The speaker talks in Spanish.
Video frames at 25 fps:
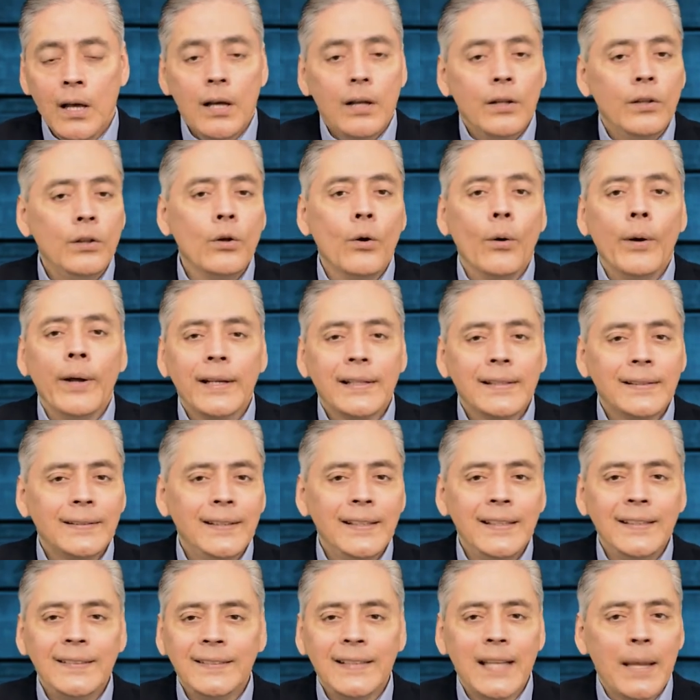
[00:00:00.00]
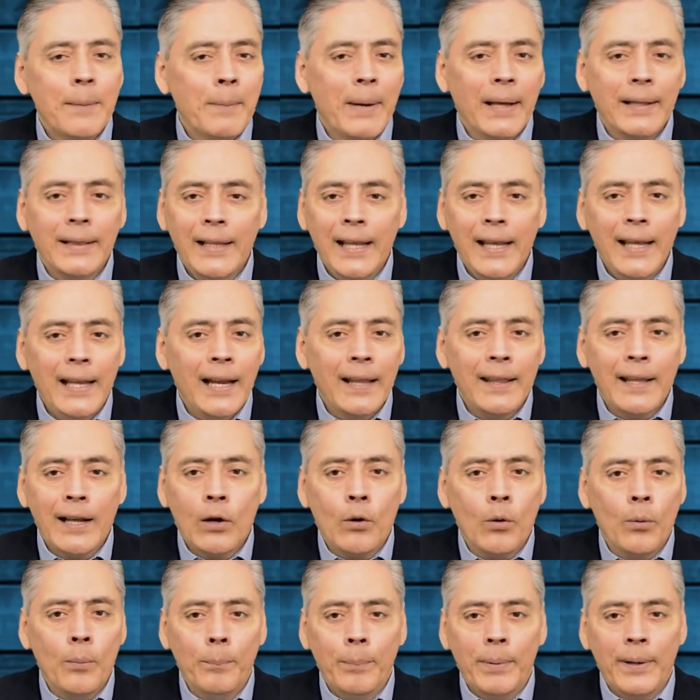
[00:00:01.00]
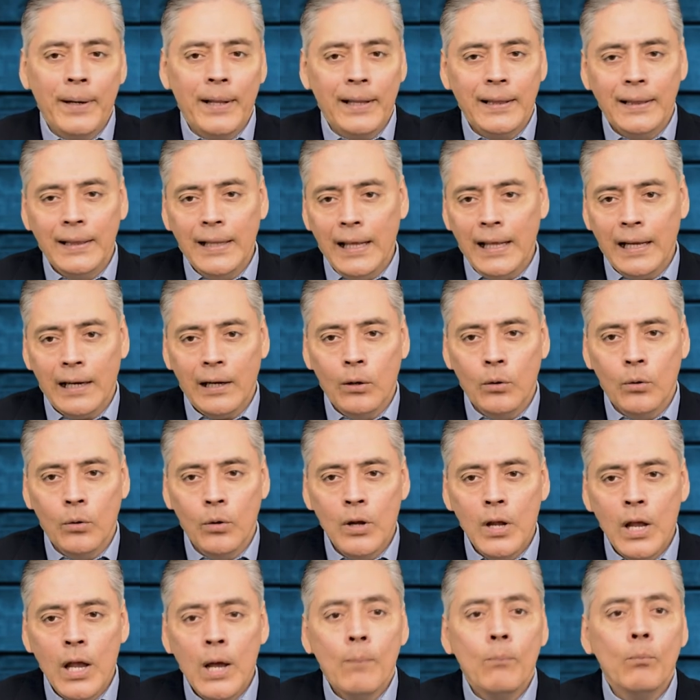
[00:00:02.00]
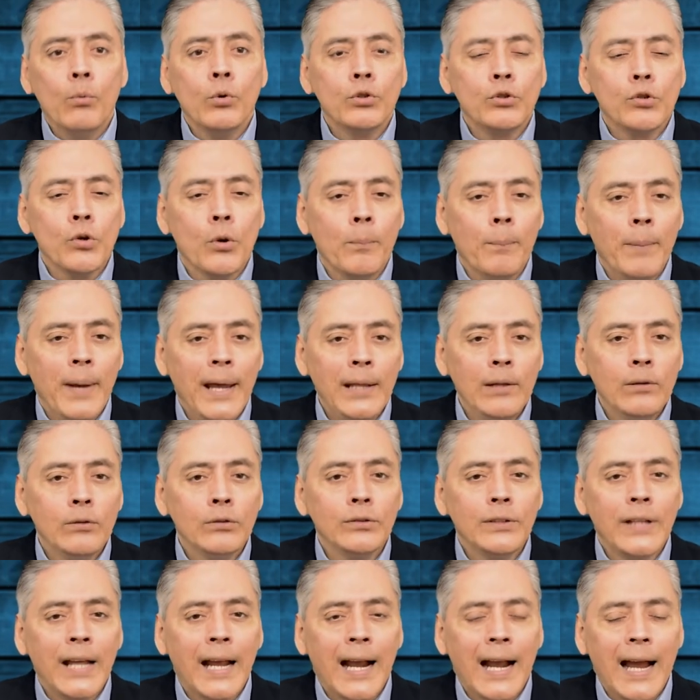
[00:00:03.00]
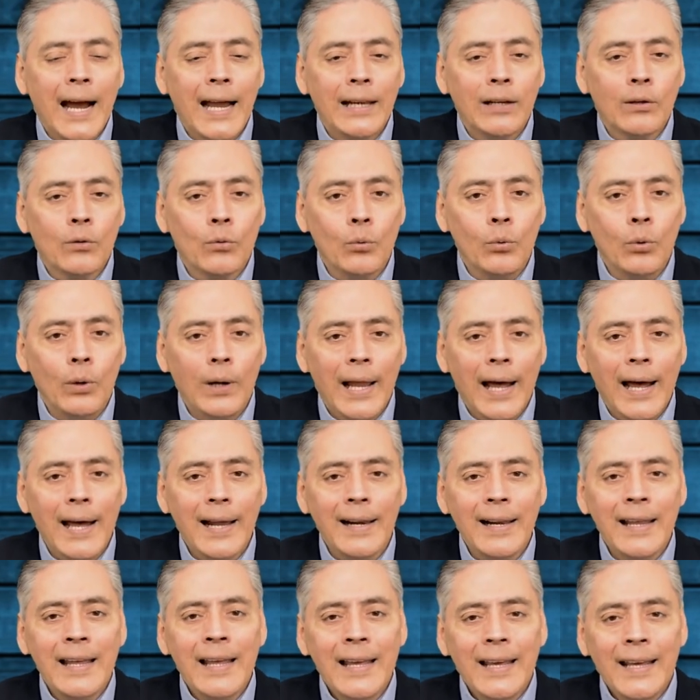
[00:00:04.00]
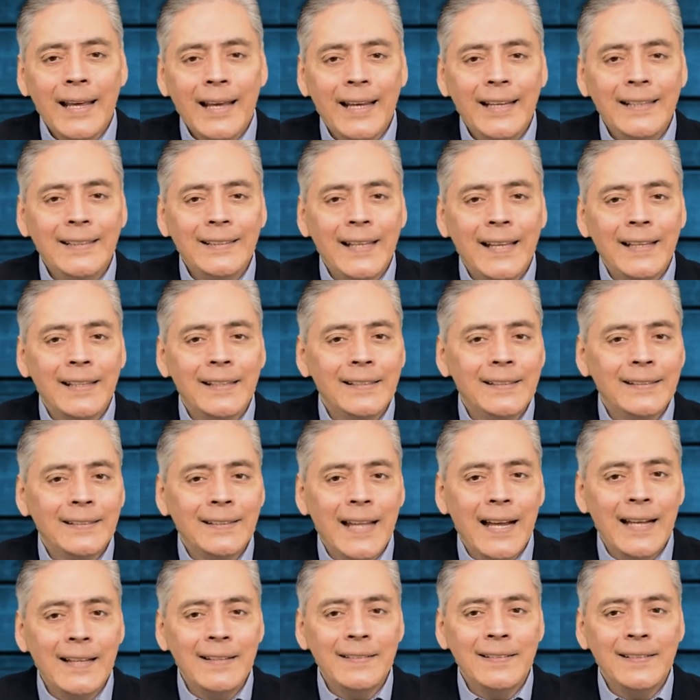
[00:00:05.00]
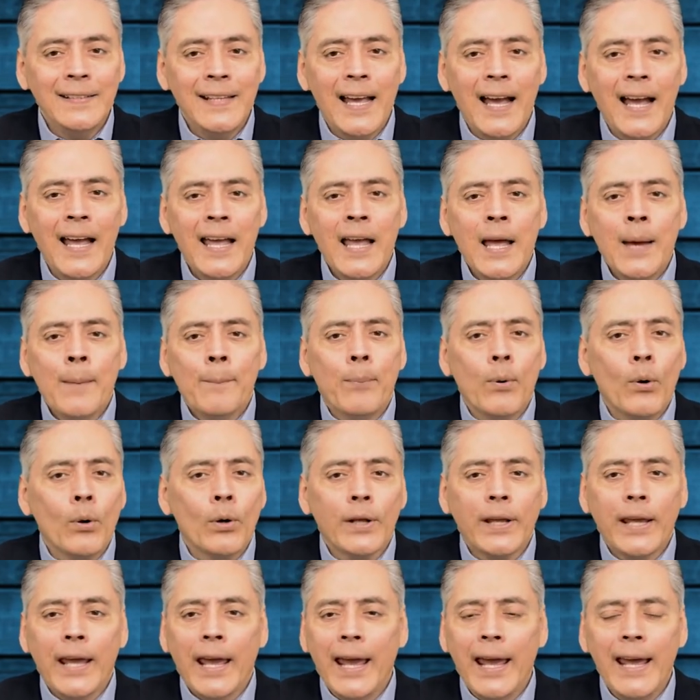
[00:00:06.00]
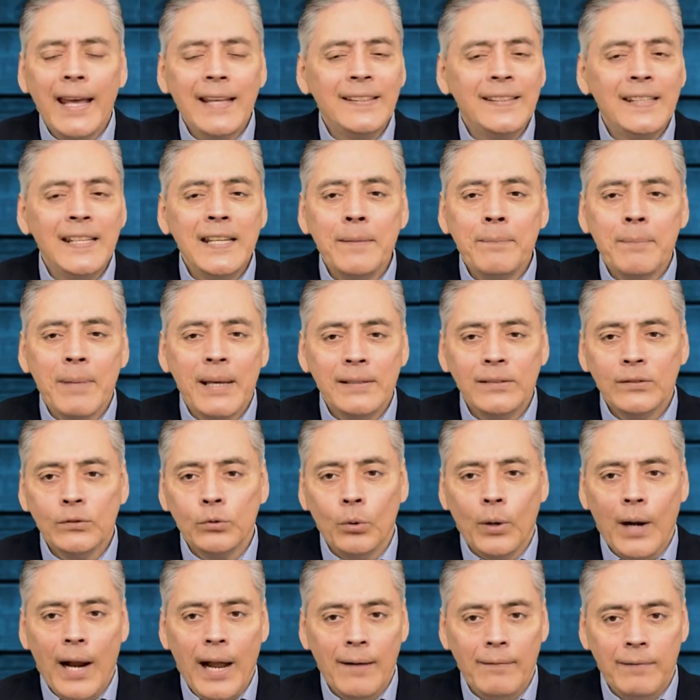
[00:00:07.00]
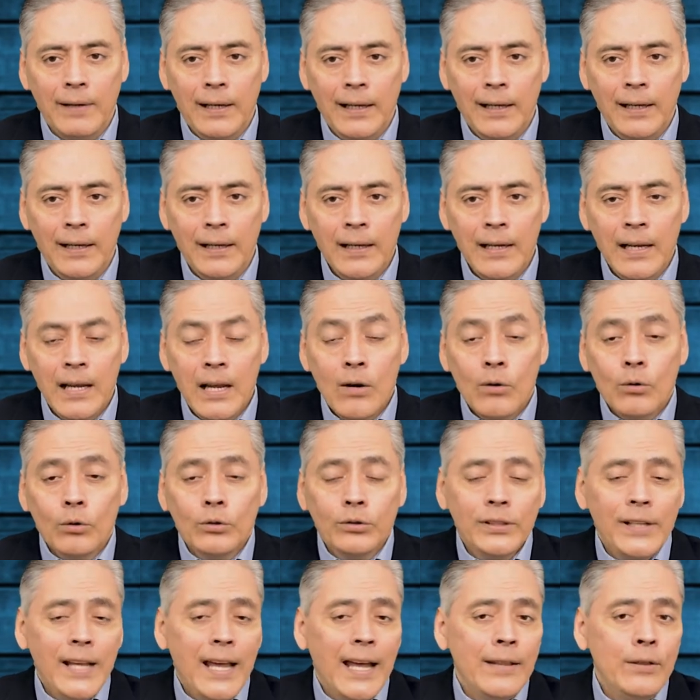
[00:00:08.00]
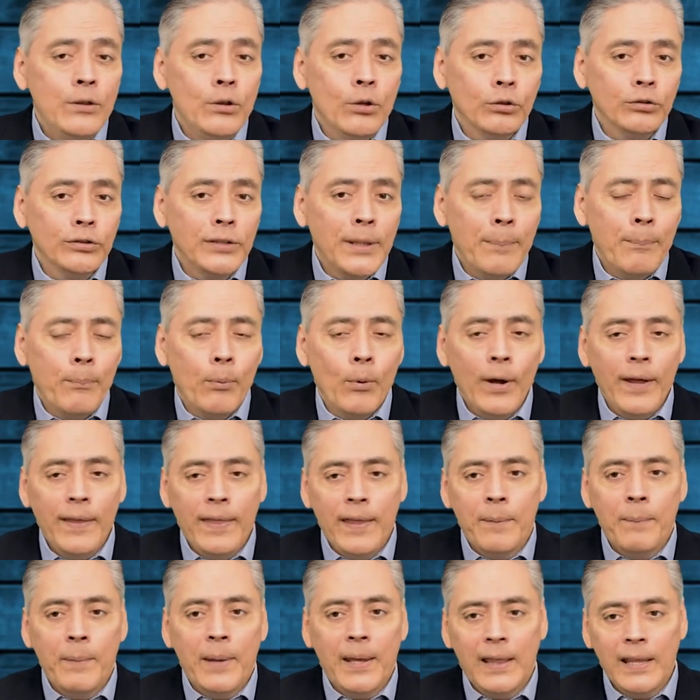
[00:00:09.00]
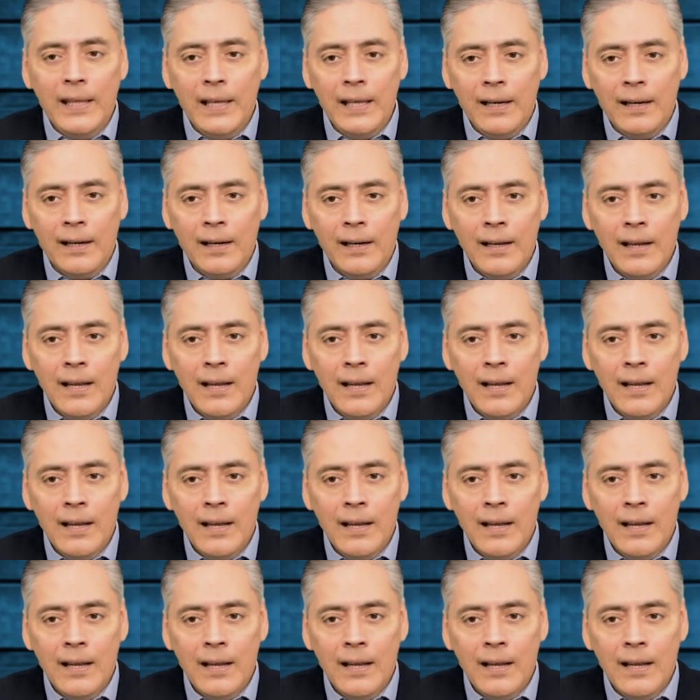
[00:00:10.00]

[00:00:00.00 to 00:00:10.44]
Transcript: No existe manera de comprenderlo, mucho menos de calcular esa distancia porque es inmensurable, o sea, no se puede medir.